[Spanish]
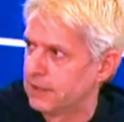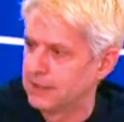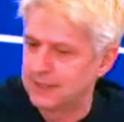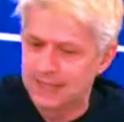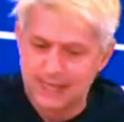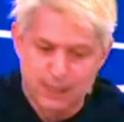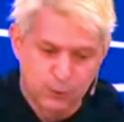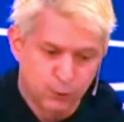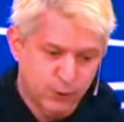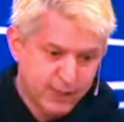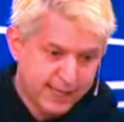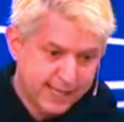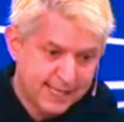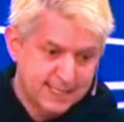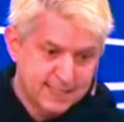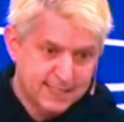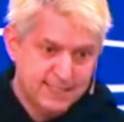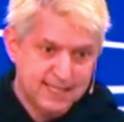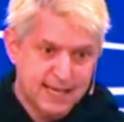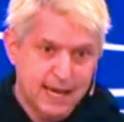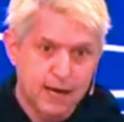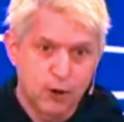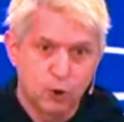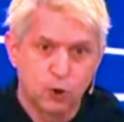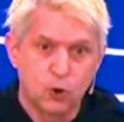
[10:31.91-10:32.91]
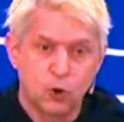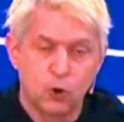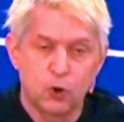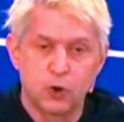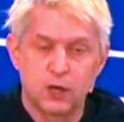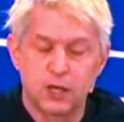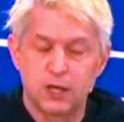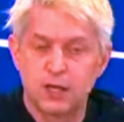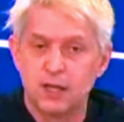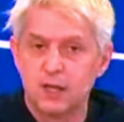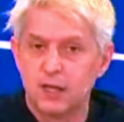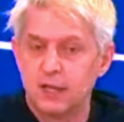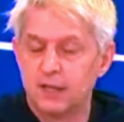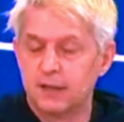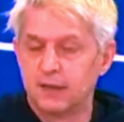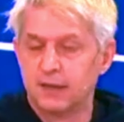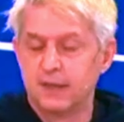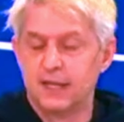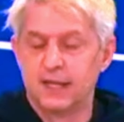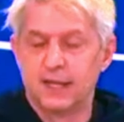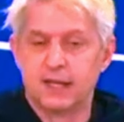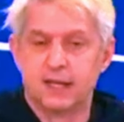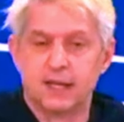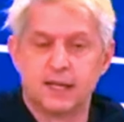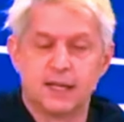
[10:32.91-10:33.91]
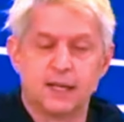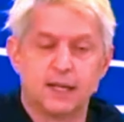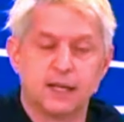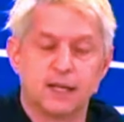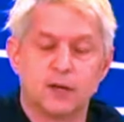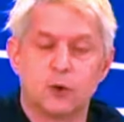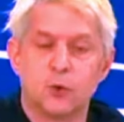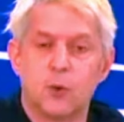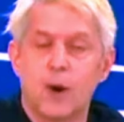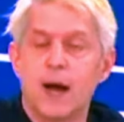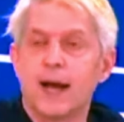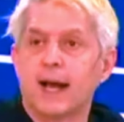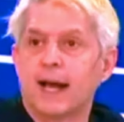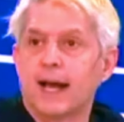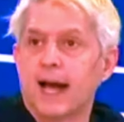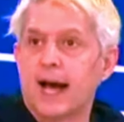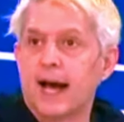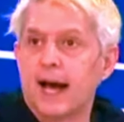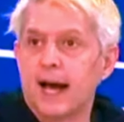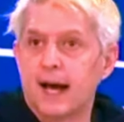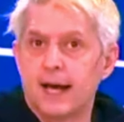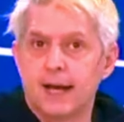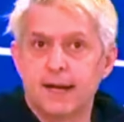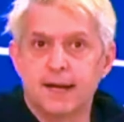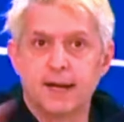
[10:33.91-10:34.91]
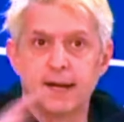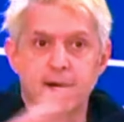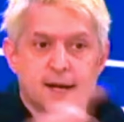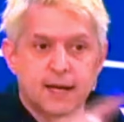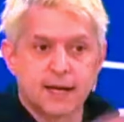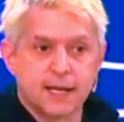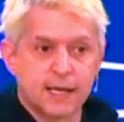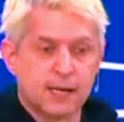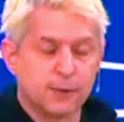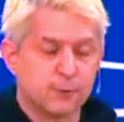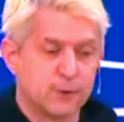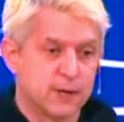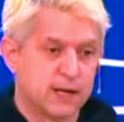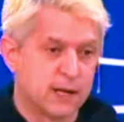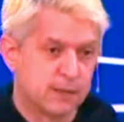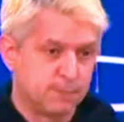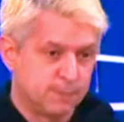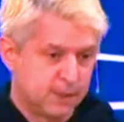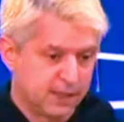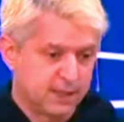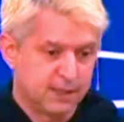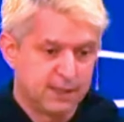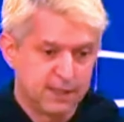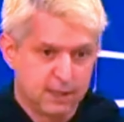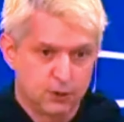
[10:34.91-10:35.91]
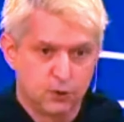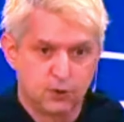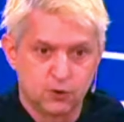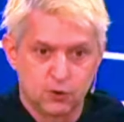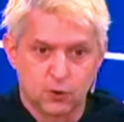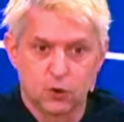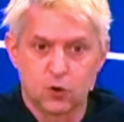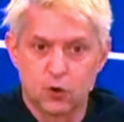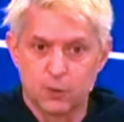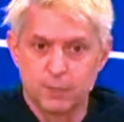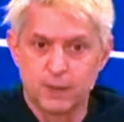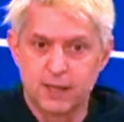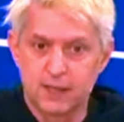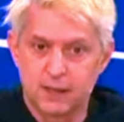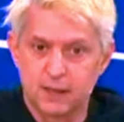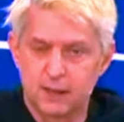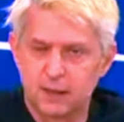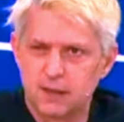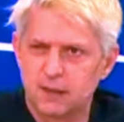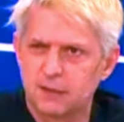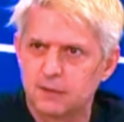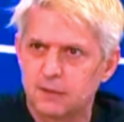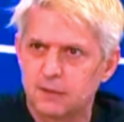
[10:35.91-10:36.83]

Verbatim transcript: la urgencia hoy de Juan Carr en River pidiendo comida.